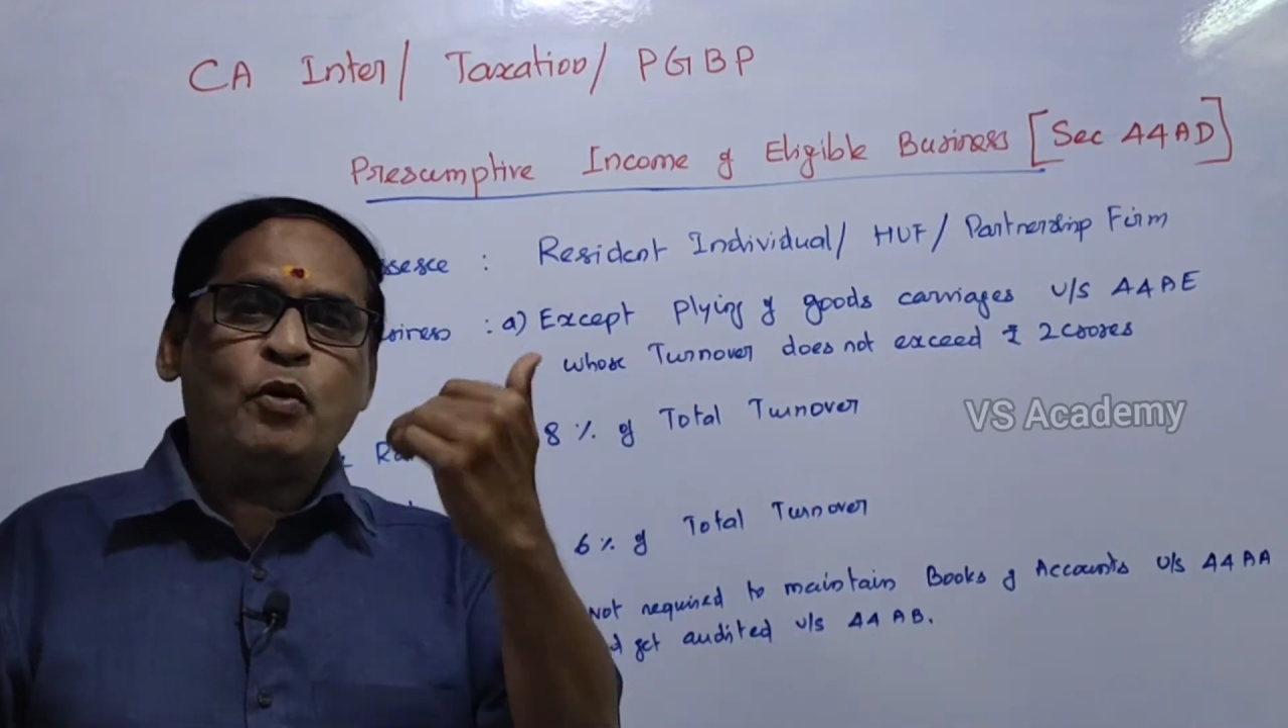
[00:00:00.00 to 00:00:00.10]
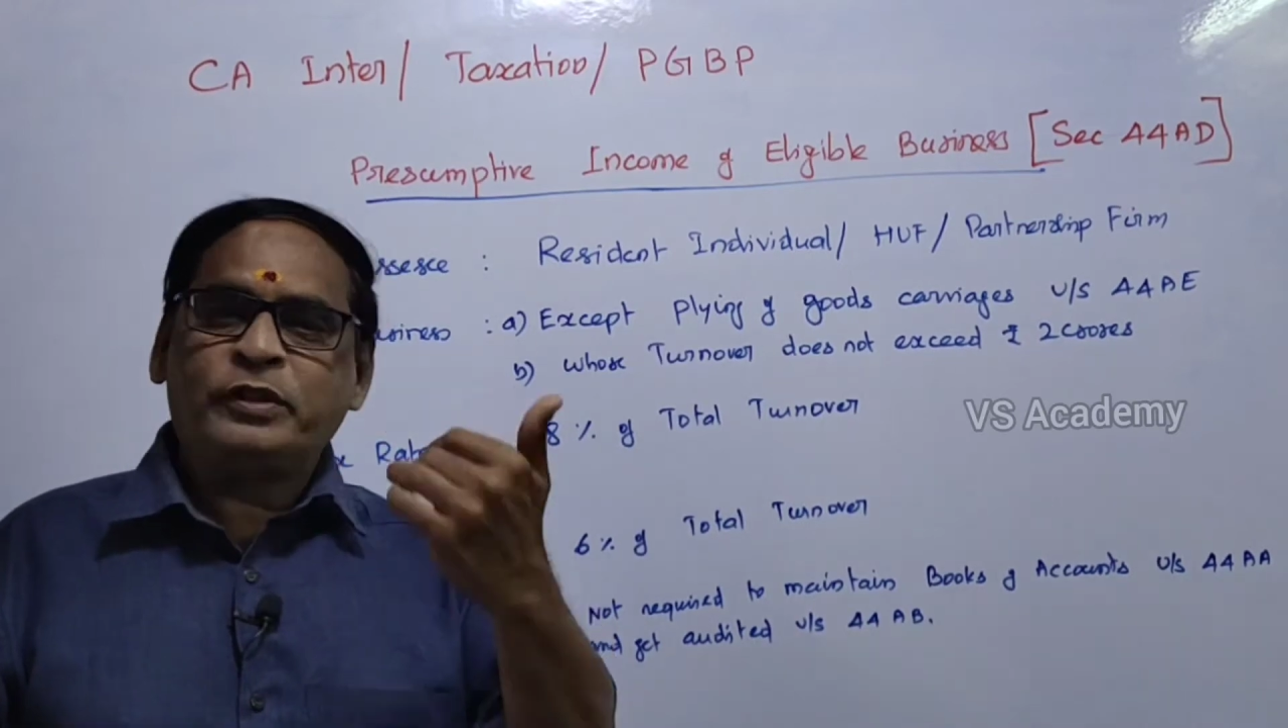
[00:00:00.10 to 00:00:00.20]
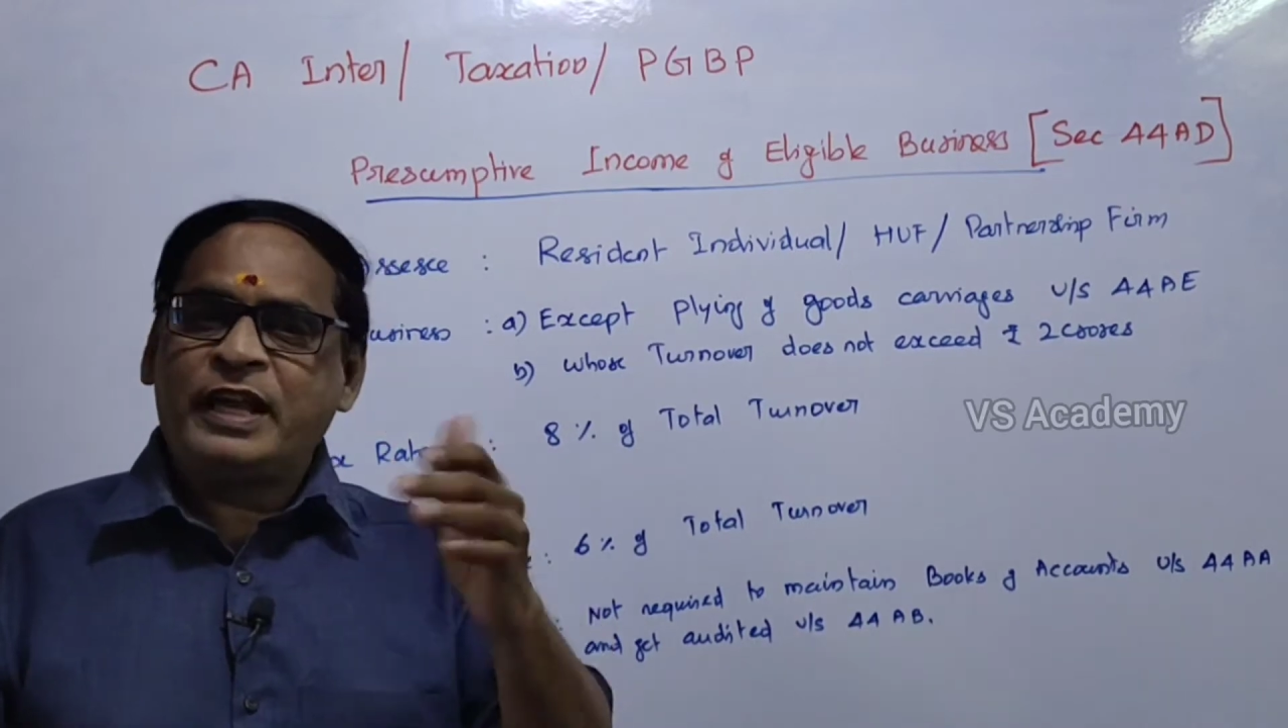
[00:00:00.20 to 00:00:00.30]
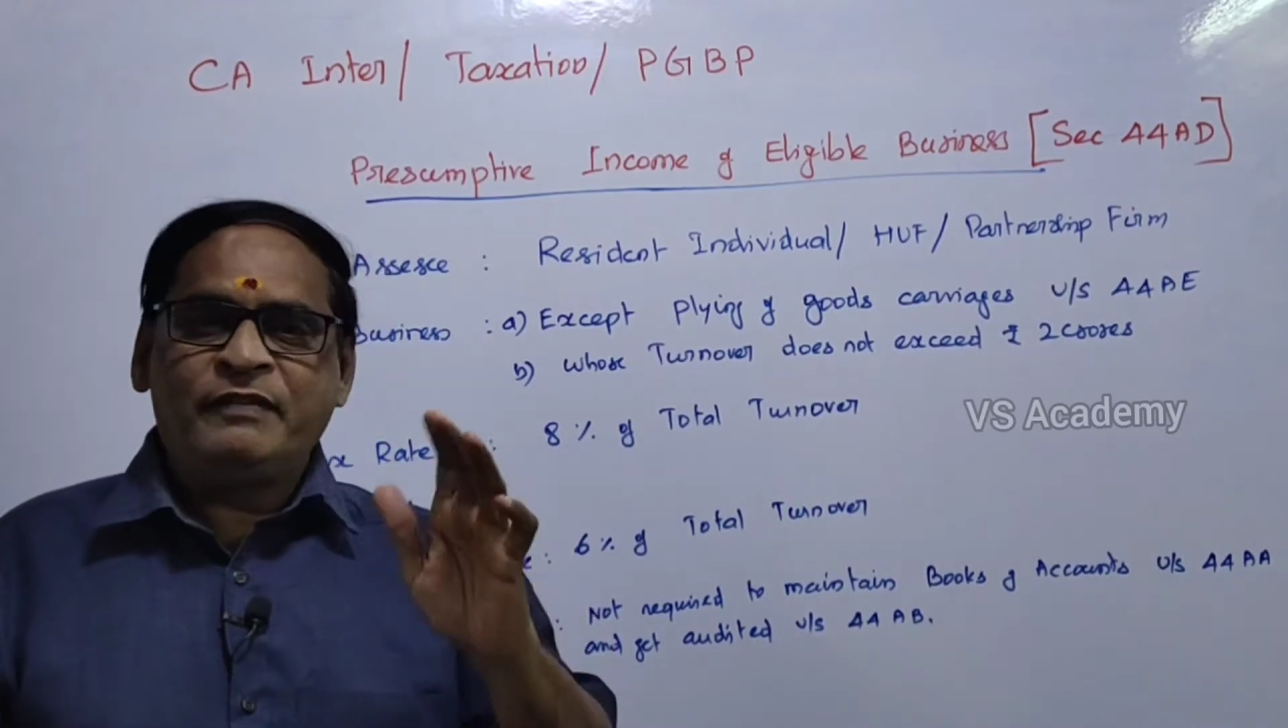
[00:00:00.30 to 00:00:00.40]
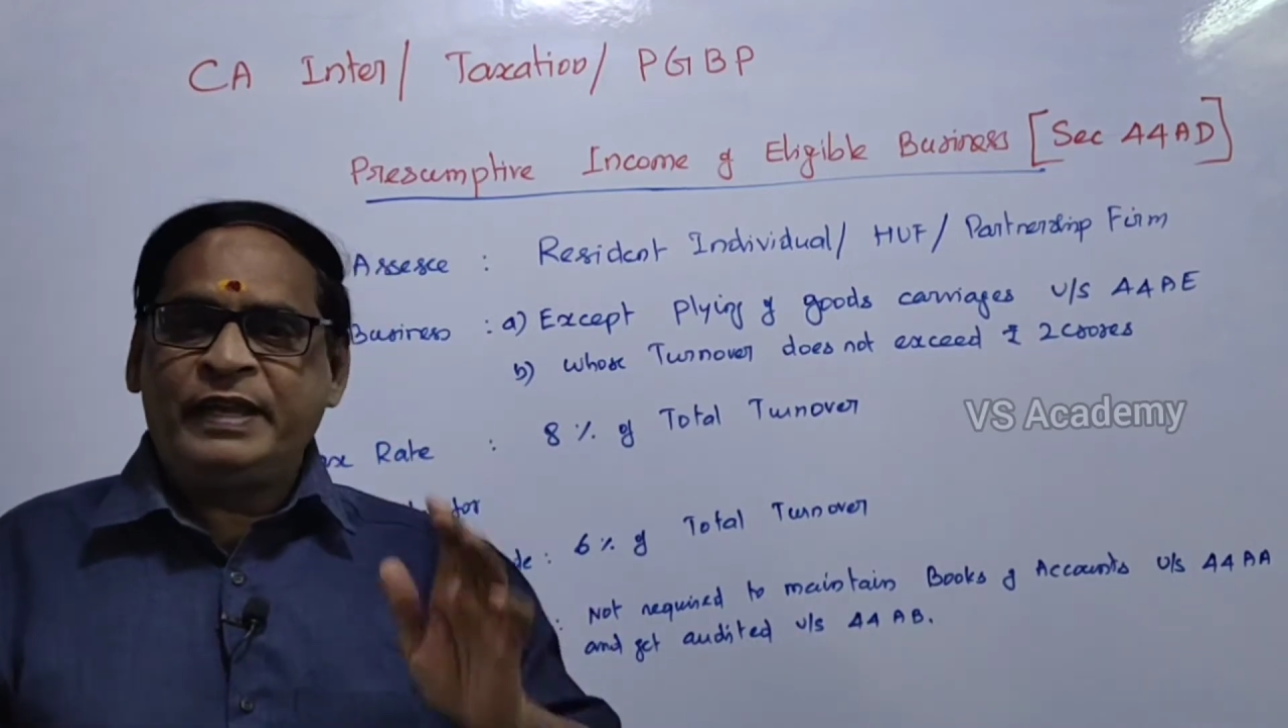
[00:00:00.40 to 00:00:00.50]
போக
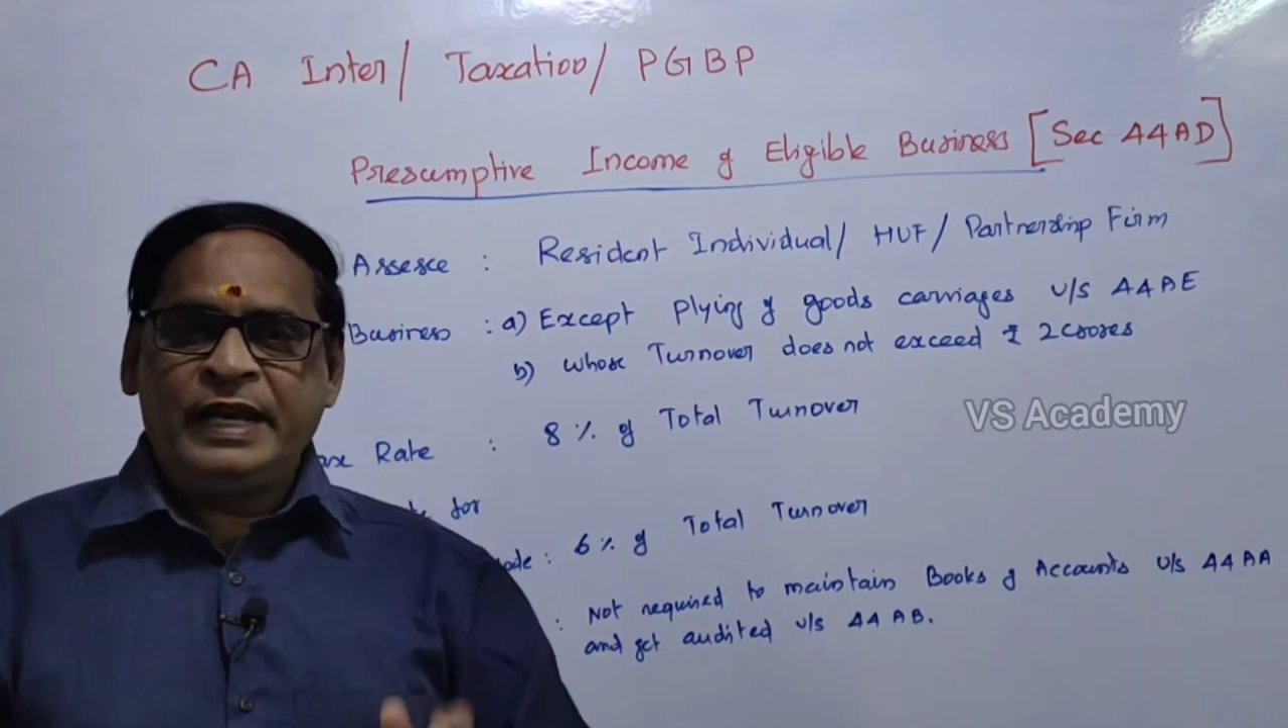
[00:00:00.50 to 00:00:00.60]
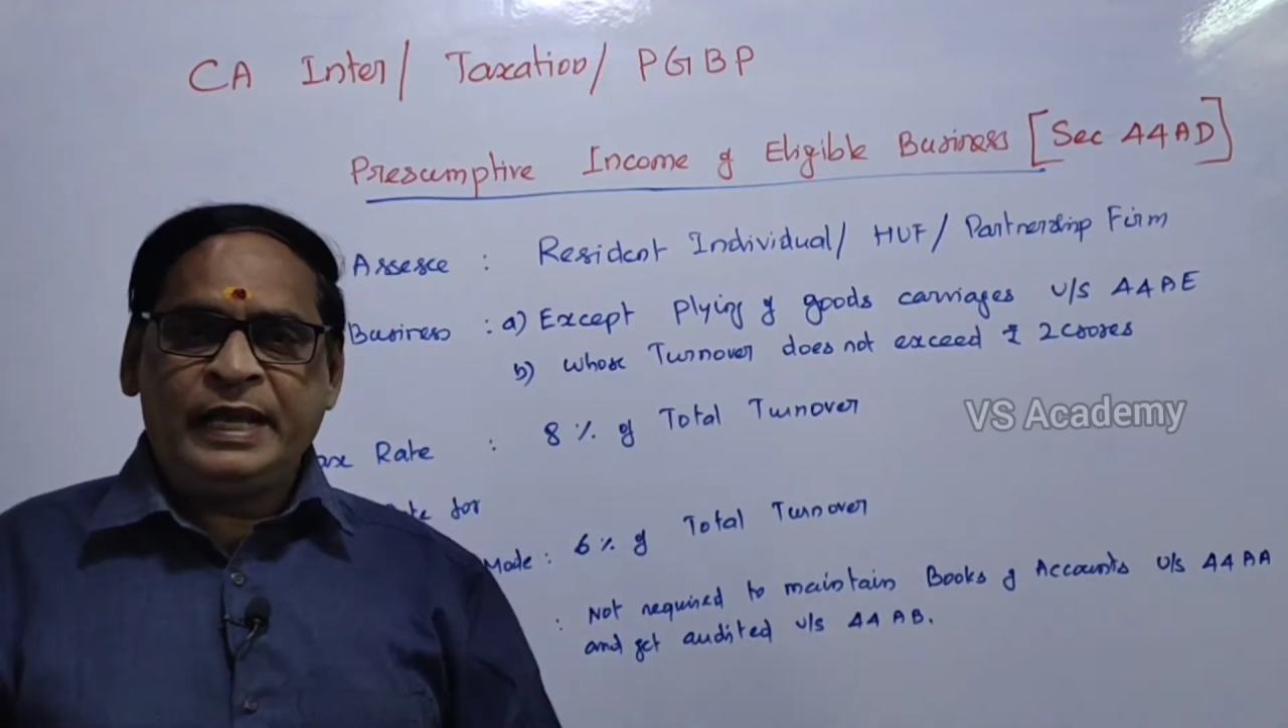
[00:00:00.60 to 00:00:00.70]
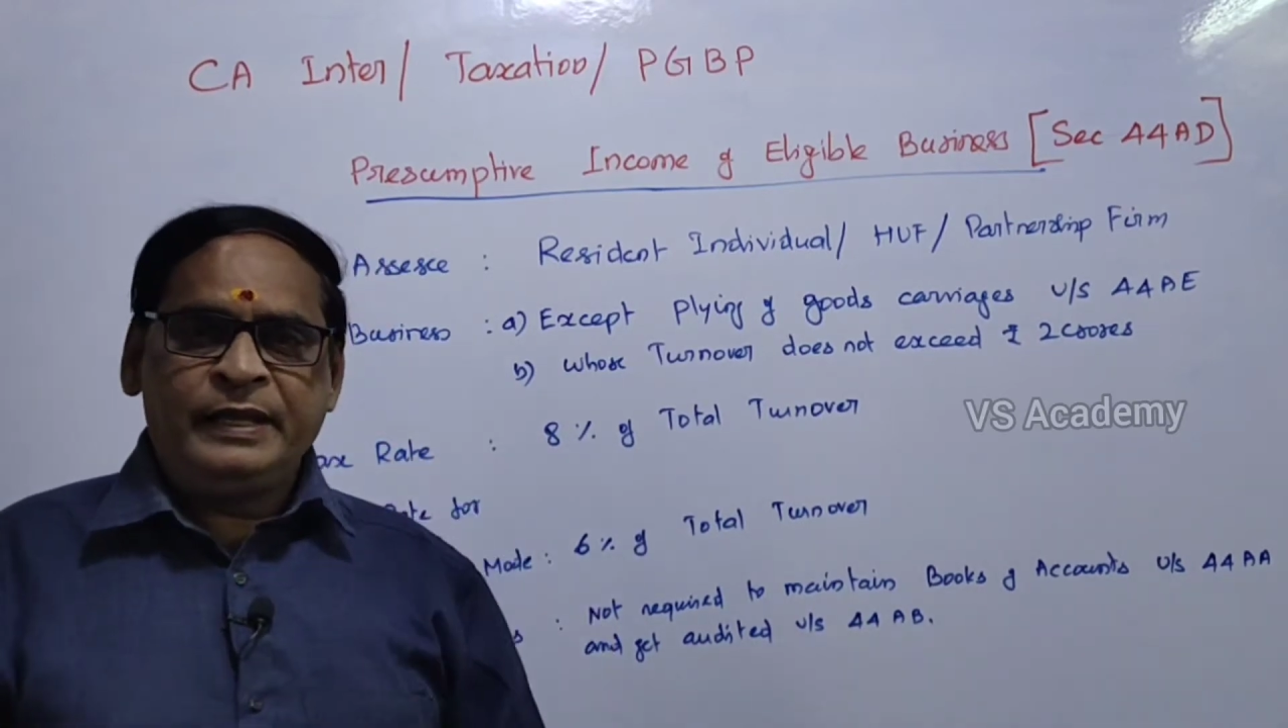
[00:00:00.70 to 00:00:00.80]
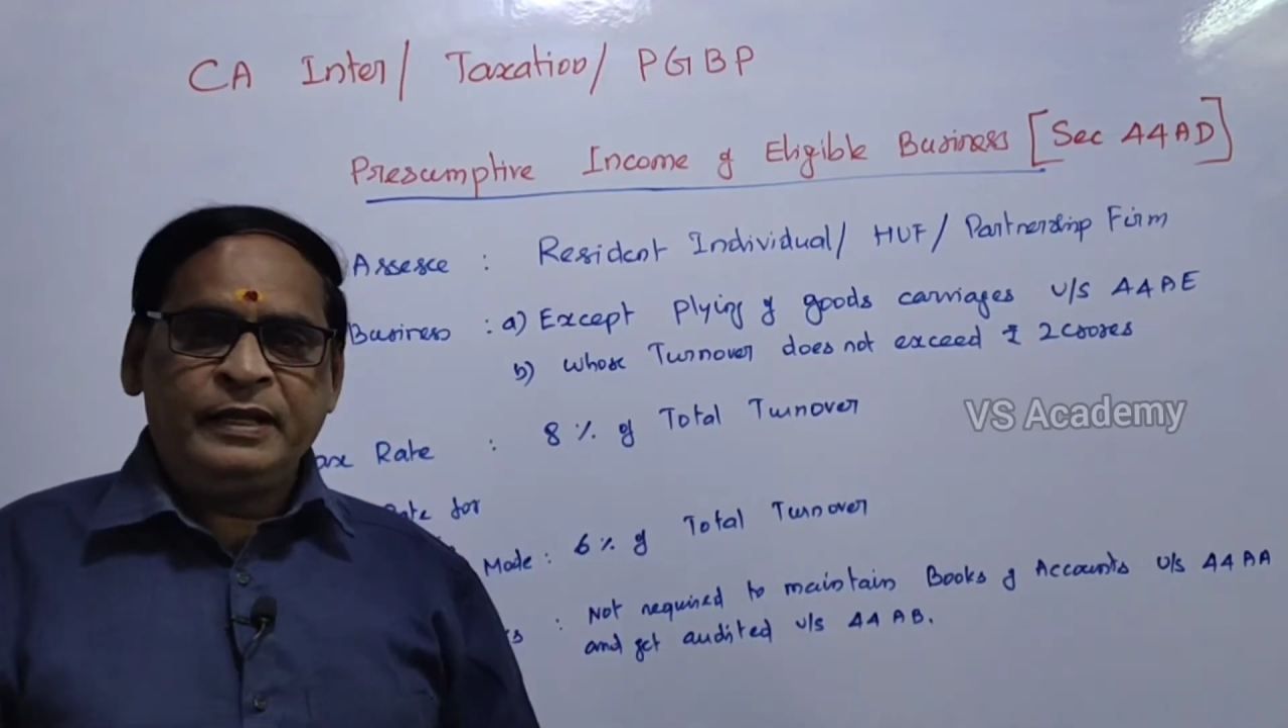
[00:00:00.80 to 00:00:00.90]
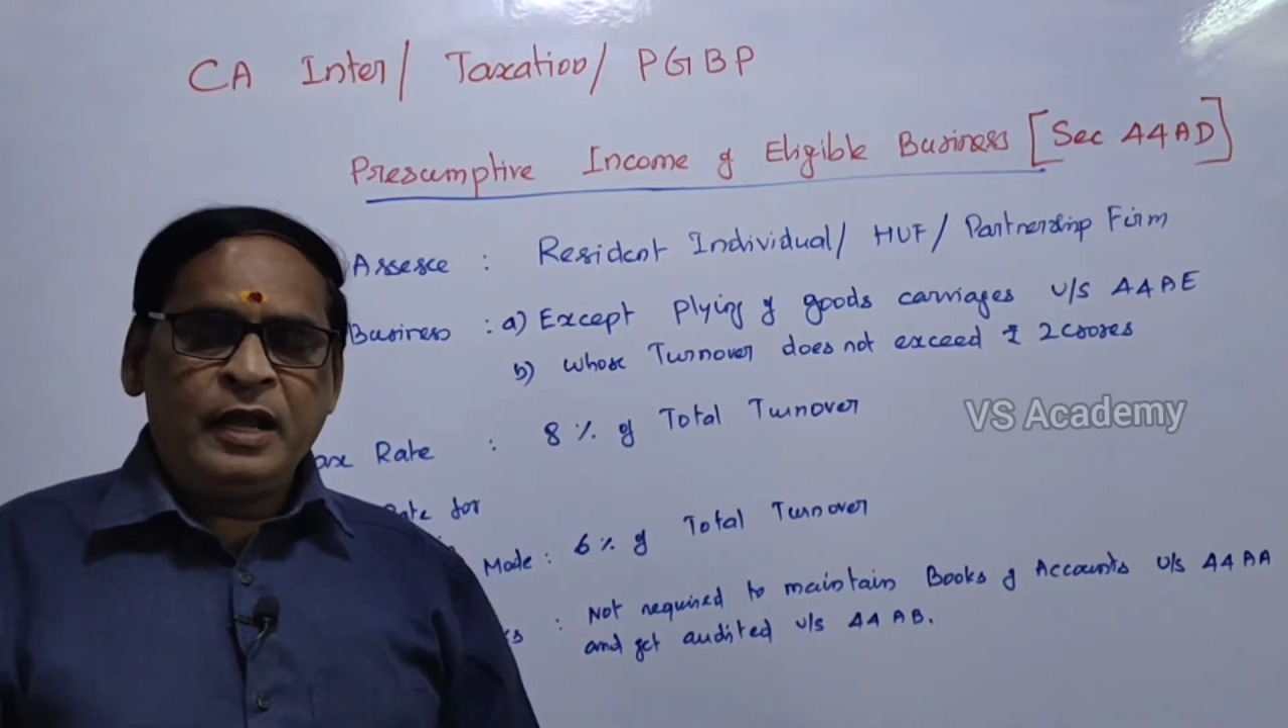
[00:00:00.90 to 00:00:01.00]
தேவையில்லை